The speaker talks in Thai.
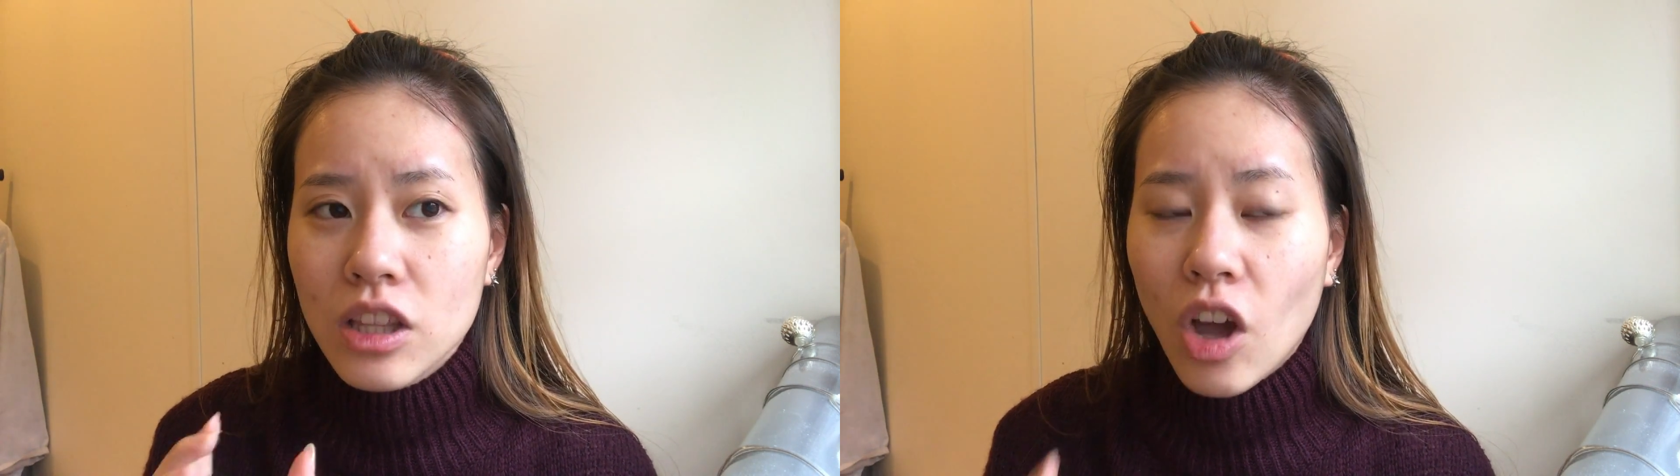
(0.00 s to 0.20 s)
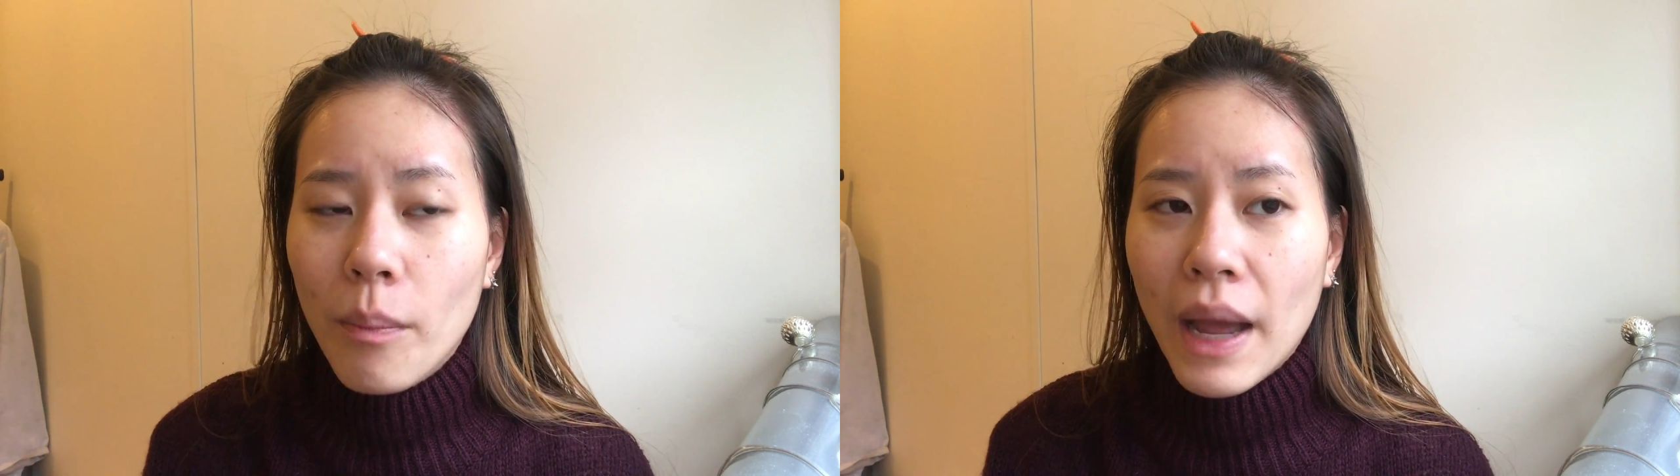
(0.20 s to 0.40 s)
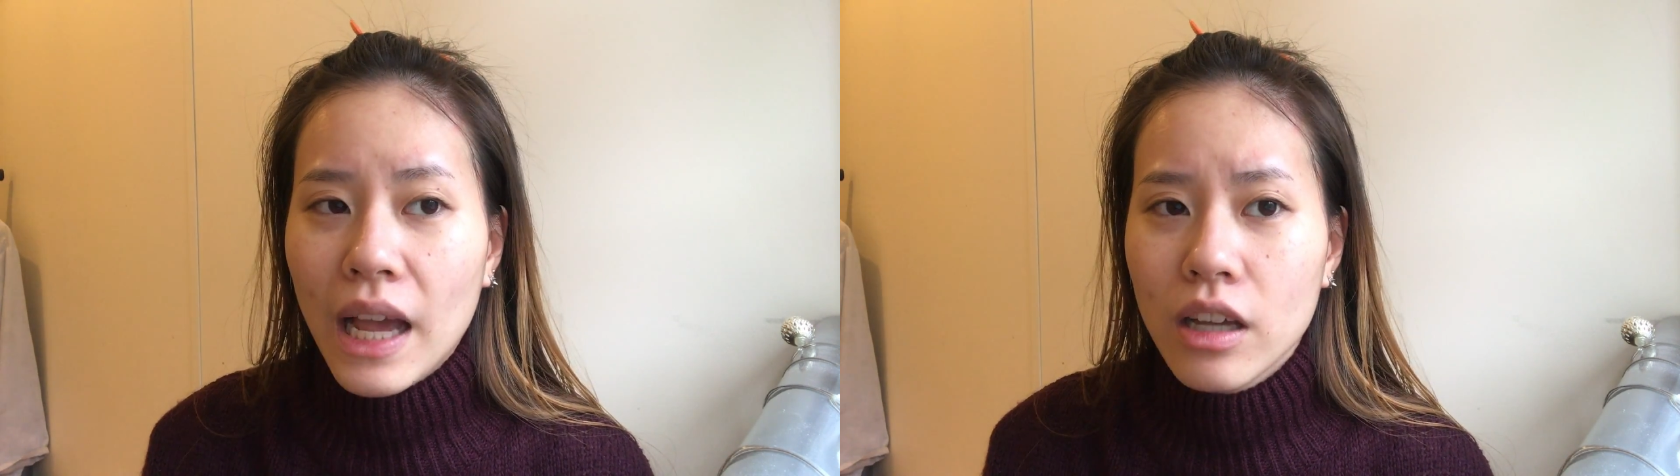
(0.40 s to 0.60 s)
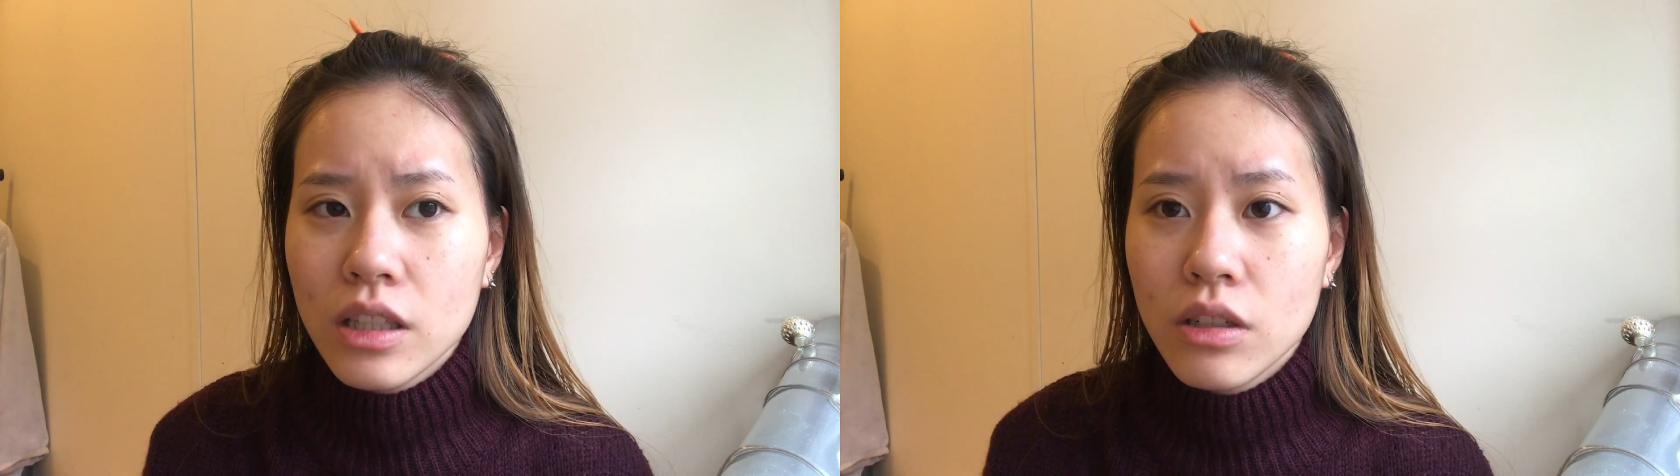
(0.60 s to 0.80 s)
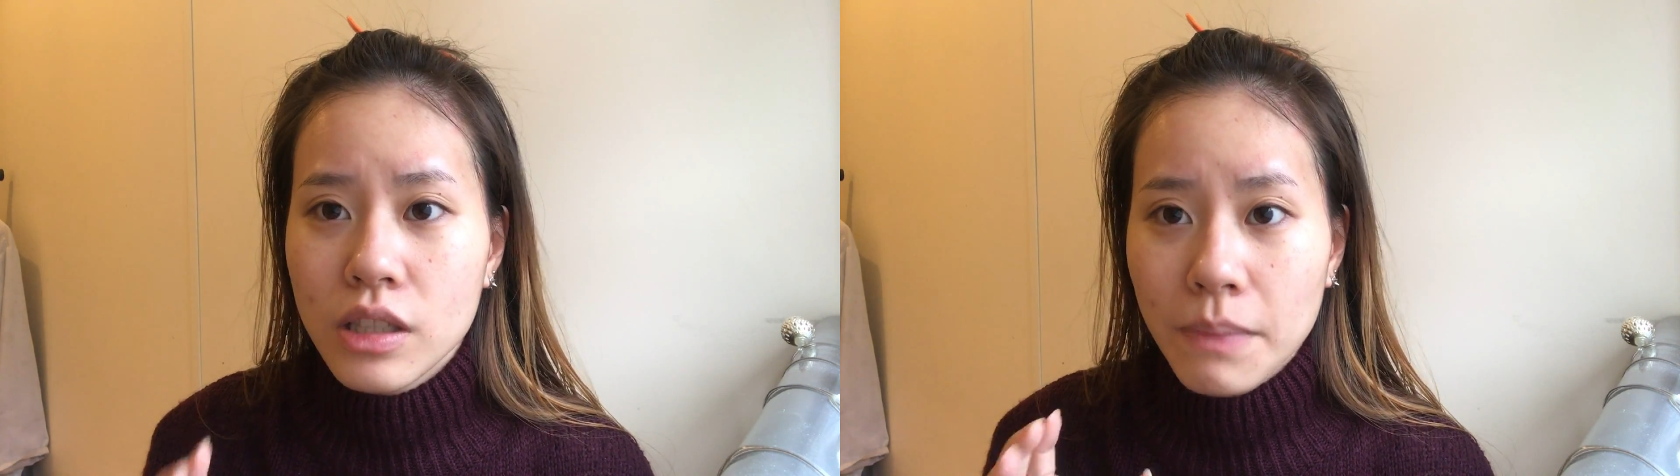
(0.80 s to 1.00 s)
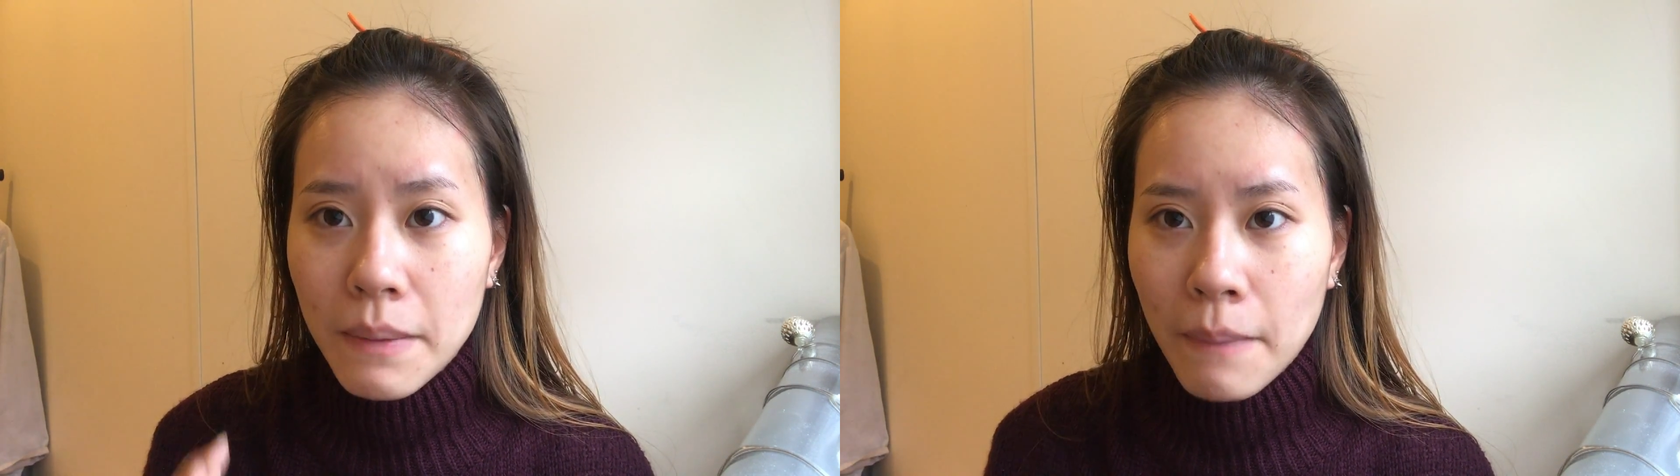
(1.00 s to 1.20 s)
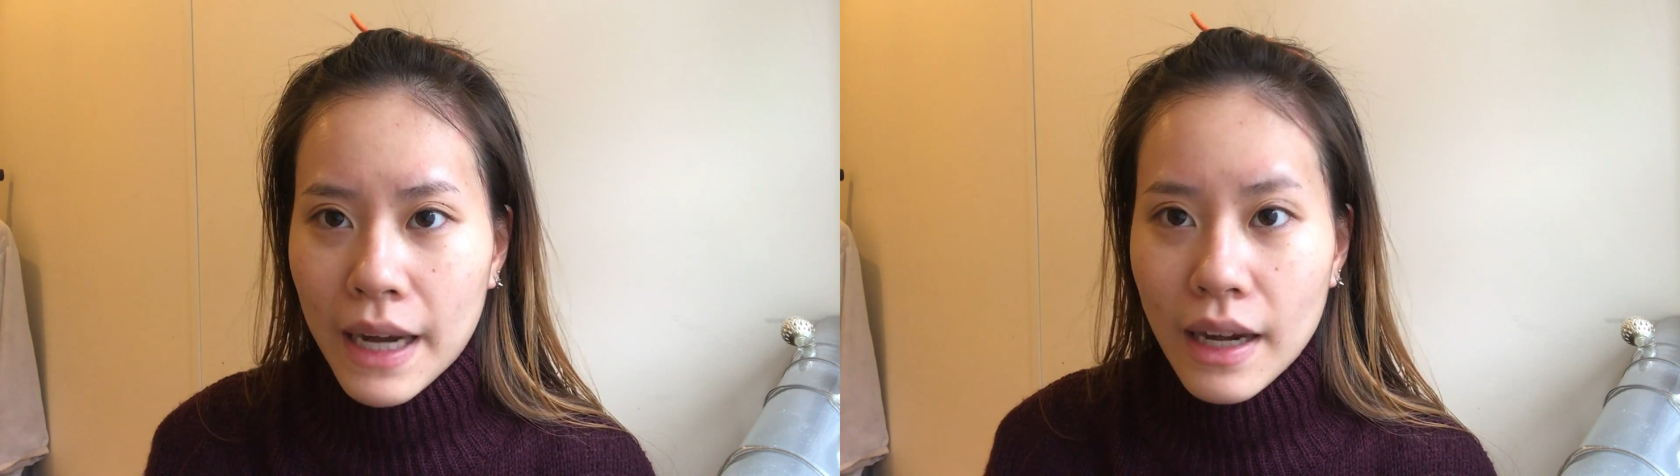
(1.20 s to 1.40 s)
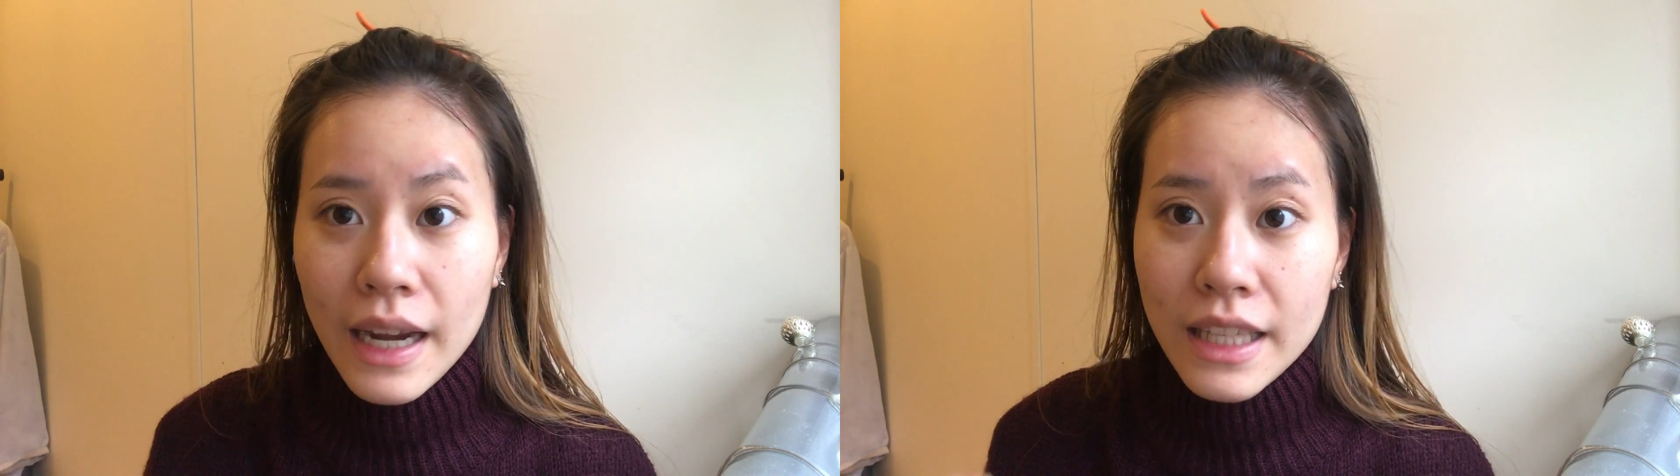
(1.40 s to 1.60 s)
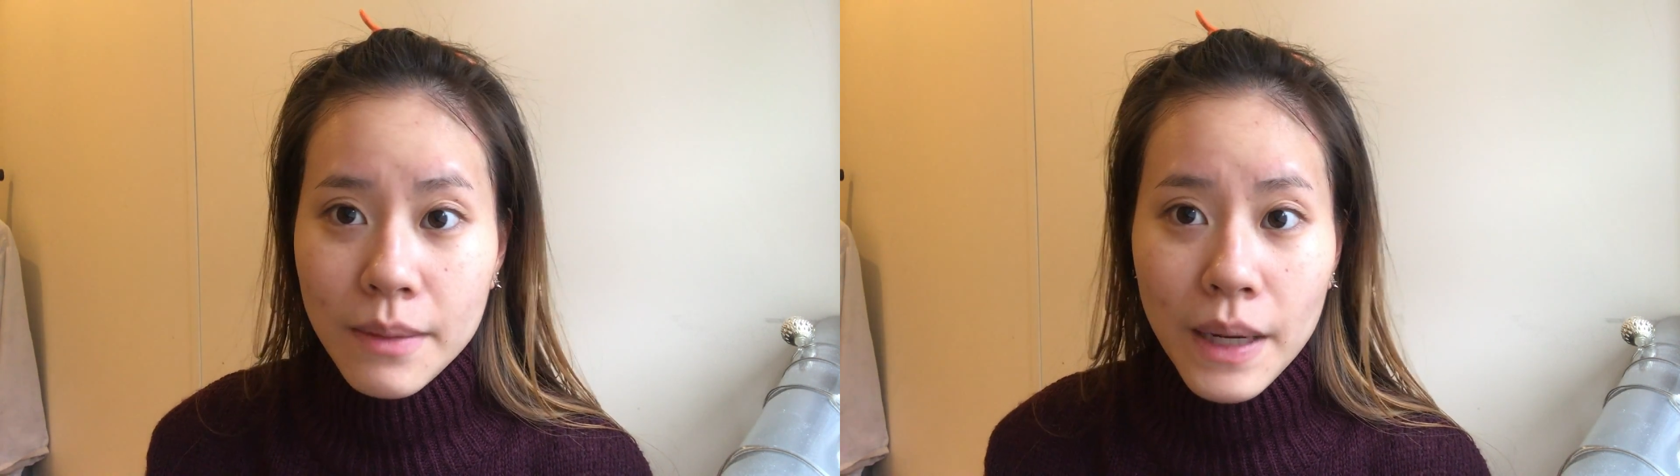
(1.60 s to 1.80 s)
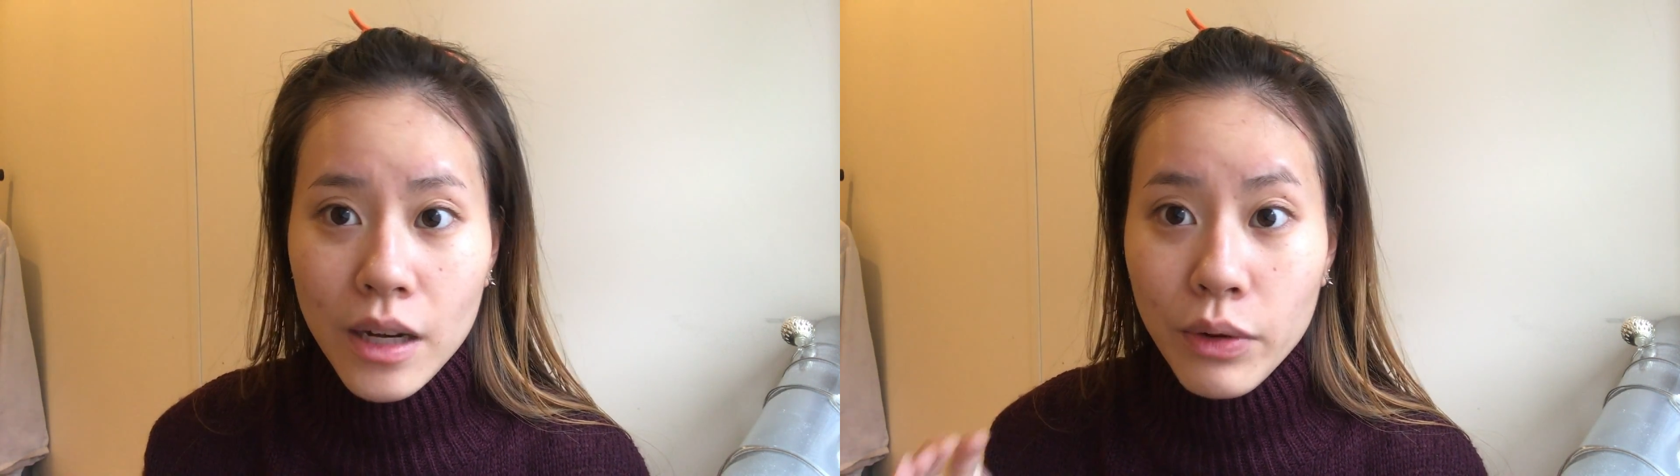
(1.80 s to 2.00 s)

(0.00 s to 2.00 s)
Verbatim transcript: ต่อมาก็จะรู้สึกเป็นแมตต์อันนี้จะเป็น